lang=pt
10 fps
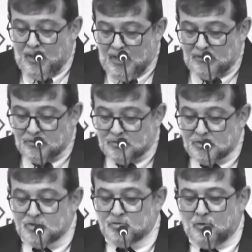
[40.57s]

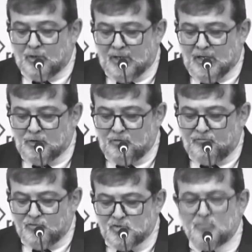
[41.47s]
Antes
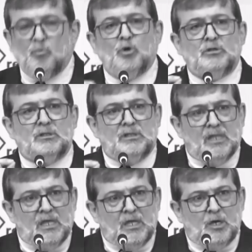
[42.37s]
tornando-vos
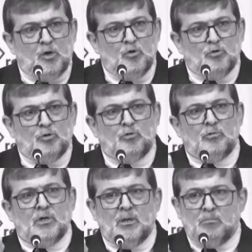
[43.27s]
modelo
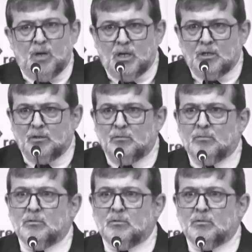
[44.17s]
do rebanho.